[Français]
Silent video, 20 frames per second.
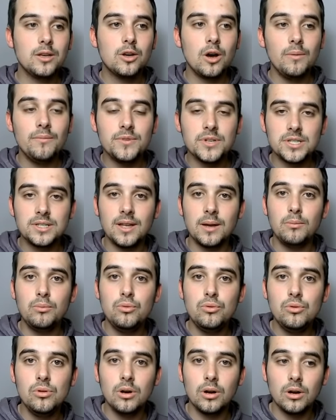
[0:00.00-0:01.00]
comme Vegeta
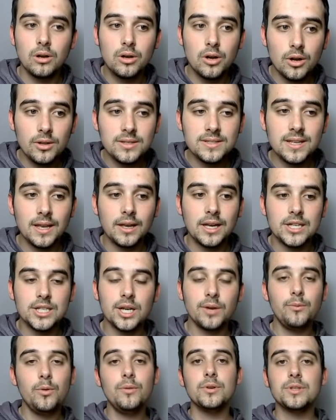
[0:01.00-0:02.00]
Blue euh, God, c'est-à-dire qu'à
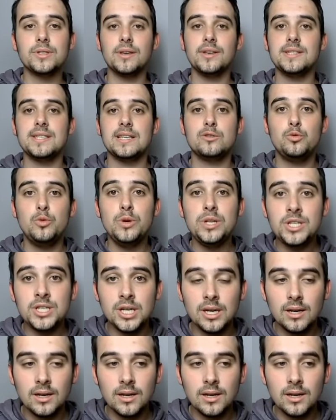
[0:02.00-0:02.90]
chaque fois que votre adversaire switch, et